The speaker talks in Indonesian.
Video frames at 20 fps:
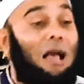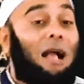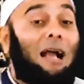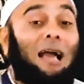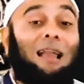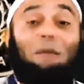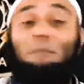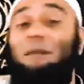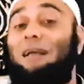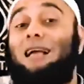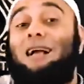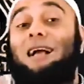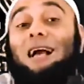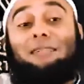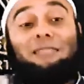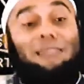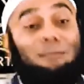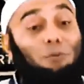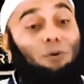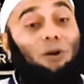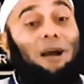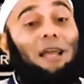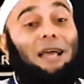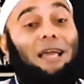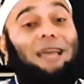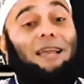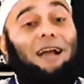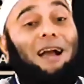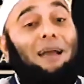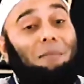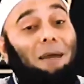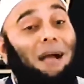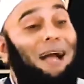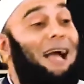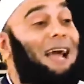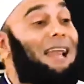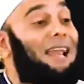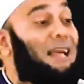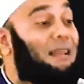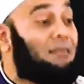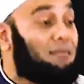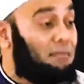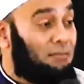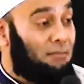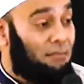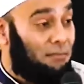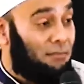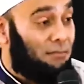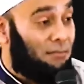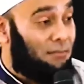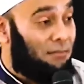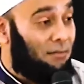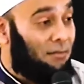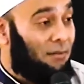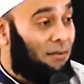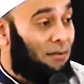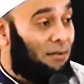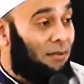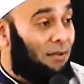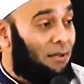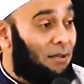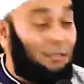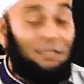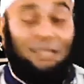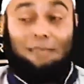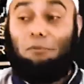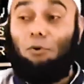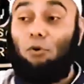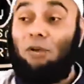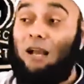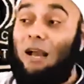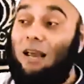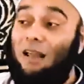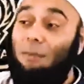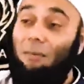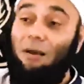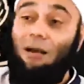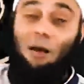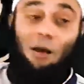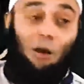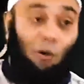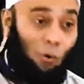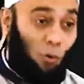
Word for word: Karena mereka nggak sibuk lagi dengan makanan. Sibuk dengan apa?